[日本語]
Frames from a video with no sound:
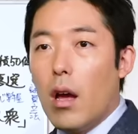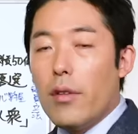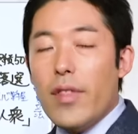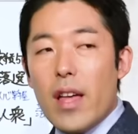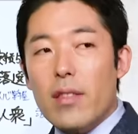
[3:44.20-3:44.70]

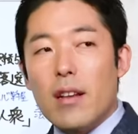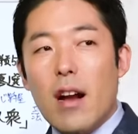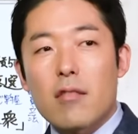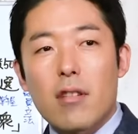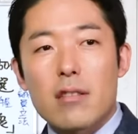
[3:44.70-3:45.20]
なんで
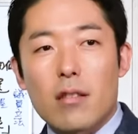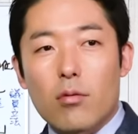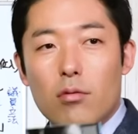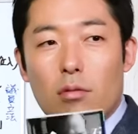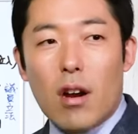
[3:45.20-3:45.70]
角栄さんの
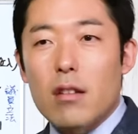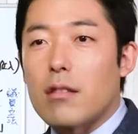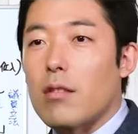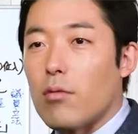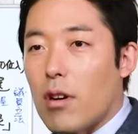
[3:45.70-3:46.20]
ことを書い
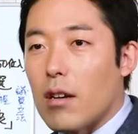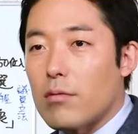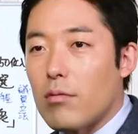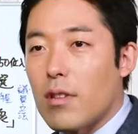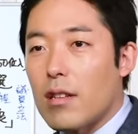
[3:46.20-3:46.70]
てるのが
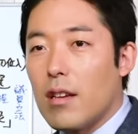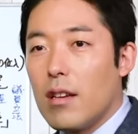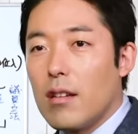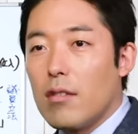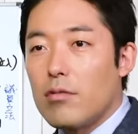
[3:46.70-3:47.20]
そんなに
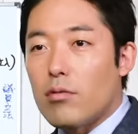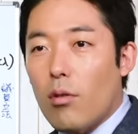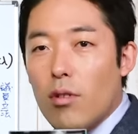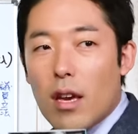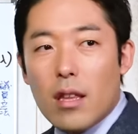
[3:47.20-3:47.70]

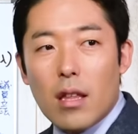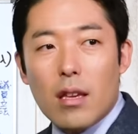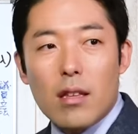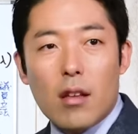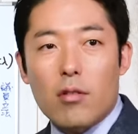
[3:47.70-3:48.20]
衝撃
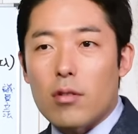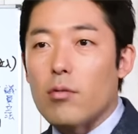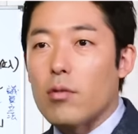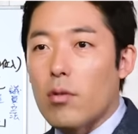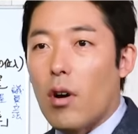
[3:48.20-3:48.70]
的なのかと
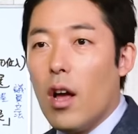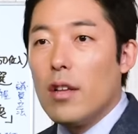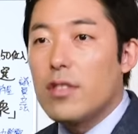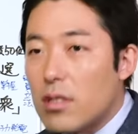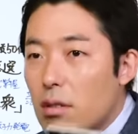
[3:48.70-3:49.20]
いうと
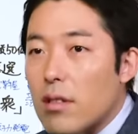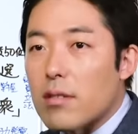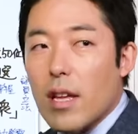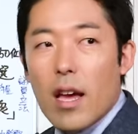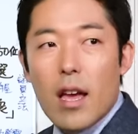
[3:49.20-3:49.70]
実はです
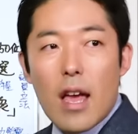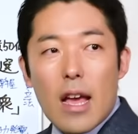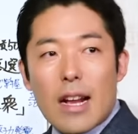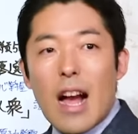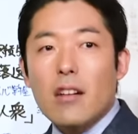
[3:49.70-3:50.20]
ね
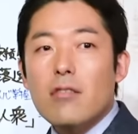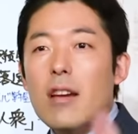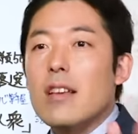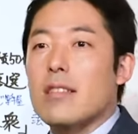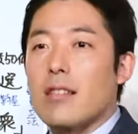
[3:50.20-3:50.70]
角
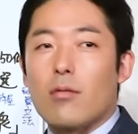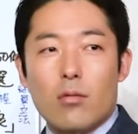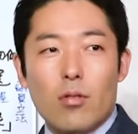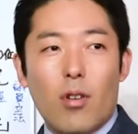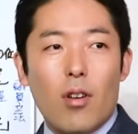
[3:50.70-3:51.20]
栄さんの
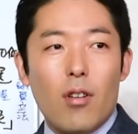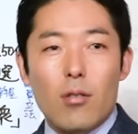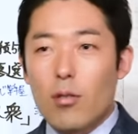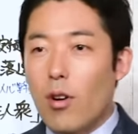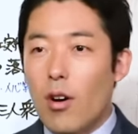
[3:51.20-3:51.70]
ことを
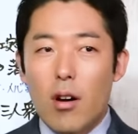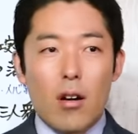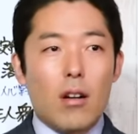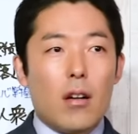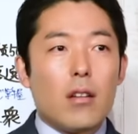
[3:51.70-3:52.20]
この
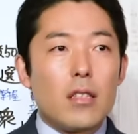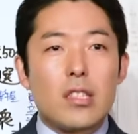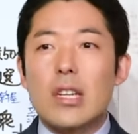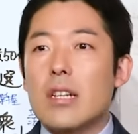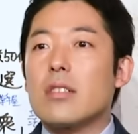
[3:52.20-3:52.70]

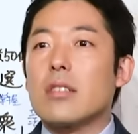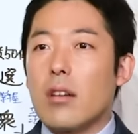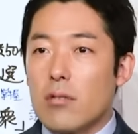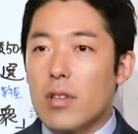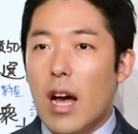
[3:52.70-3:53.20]
石原慎
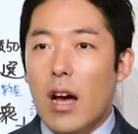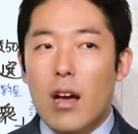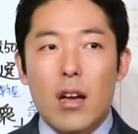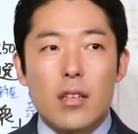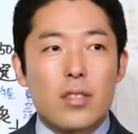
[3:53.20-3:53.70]
太郎さん
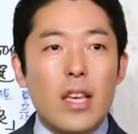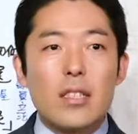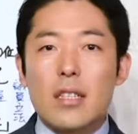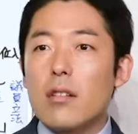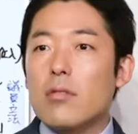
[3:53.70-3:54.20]
政
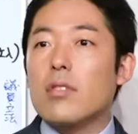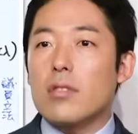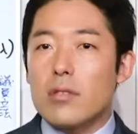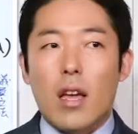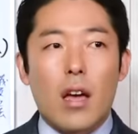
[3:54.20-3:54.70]
治家の時にで
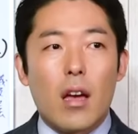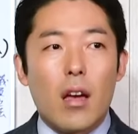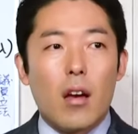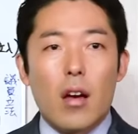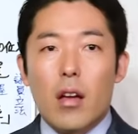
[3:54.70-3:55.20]
すね
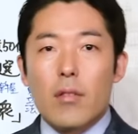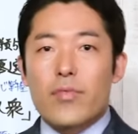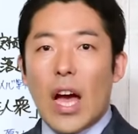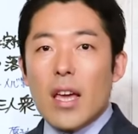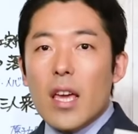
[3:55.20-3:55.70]

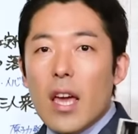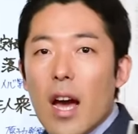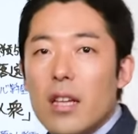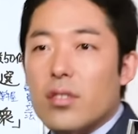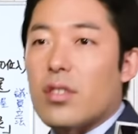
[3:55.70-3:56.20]
大批
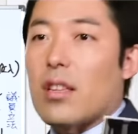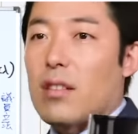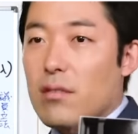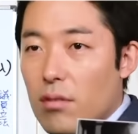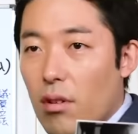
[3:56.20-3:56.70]
判してた
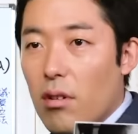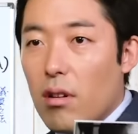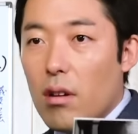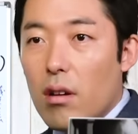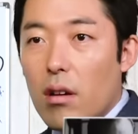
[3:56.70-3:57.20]
んですよ
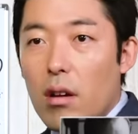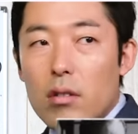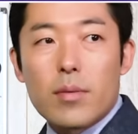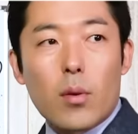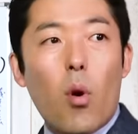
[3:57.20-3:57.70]

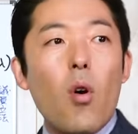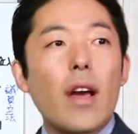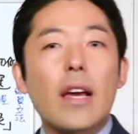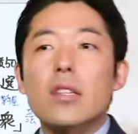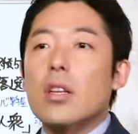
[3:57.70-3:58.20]
それ攻
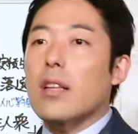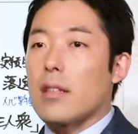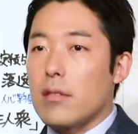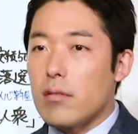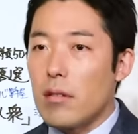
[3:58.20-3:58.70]
撃してた
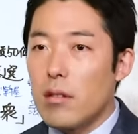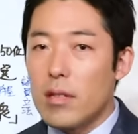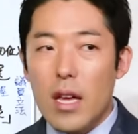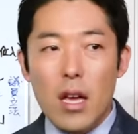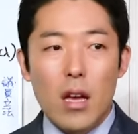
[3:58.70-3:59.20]
んです
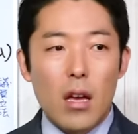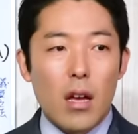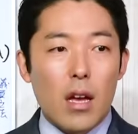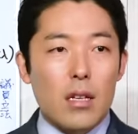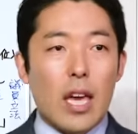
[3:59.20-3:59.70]
ね
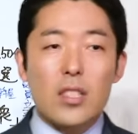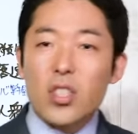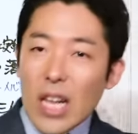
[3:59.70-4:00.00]
けし